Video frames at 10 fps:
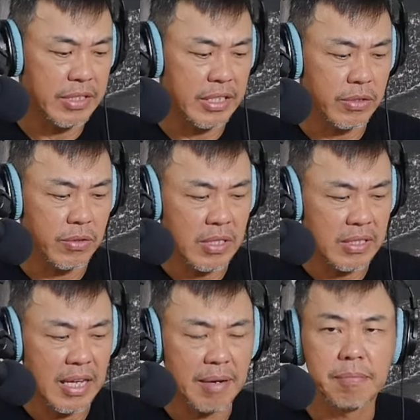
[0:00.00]
video
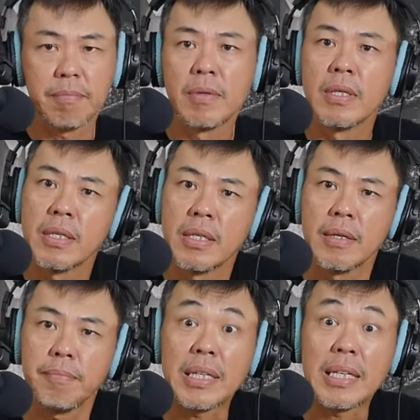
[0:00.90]
tentang
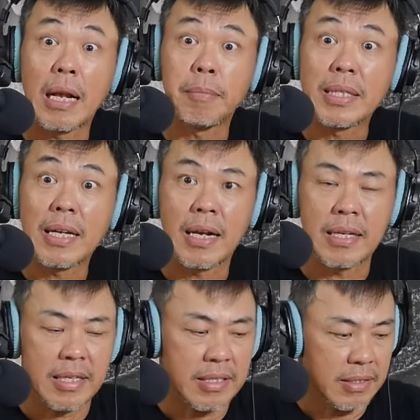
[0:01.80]
pedal-pedal
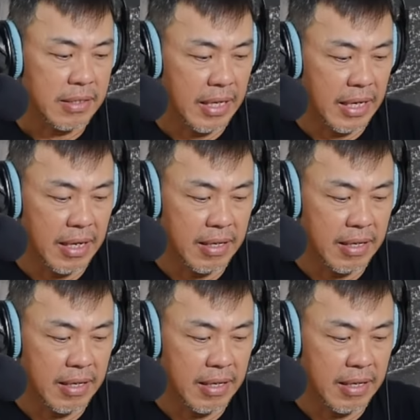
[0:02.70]
ya ya